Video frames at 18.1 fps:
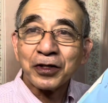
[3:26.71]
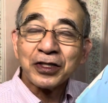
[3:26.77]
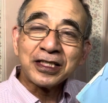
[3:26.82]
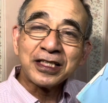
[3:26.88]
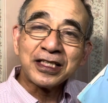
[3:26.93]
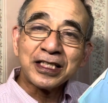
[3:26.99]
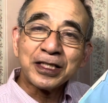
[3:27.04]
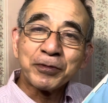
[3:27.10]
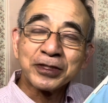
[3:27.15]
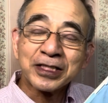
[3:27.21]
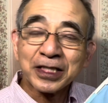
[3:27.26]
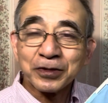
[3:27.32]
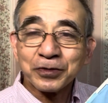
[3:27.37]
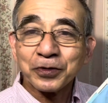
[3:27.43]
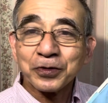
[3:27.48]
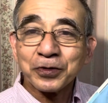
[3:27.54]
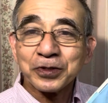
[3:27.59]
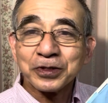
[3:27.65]
いいねボタン
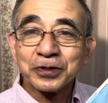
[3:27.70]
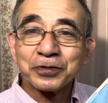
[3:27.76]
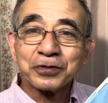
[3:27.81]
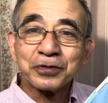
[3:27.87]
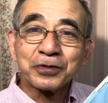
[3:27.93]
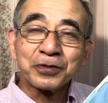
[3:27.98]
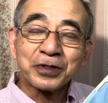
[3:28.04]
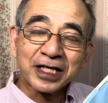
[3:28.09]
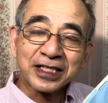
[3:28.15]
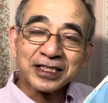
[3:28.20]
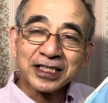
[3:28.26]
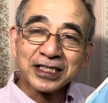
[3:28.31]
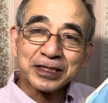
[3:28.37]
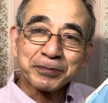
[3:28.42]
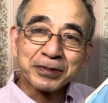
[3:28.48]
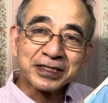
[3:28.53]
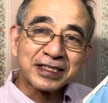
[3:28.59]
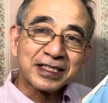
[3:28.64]
等よろしくお願いいた
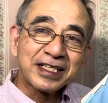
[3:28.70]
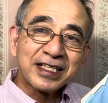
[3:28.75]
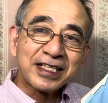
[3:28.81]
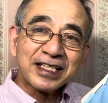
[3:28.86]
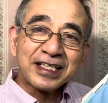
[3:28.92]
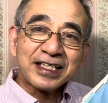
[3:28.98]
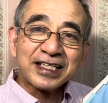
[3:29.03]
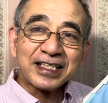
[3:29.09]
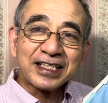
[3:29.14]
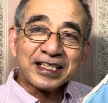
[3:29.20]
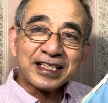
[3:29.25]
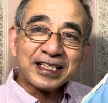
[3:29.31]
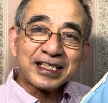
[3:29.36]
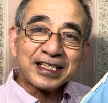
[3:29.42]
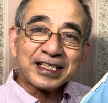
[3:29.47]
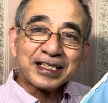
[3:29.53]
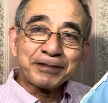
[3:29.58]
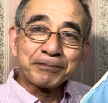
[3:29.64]
します。
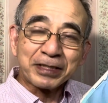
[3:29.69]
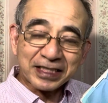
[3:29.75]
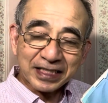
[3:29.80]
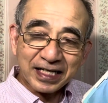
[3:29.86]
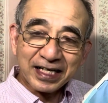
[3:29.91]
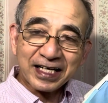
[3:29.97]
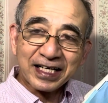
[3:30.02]
えー、また、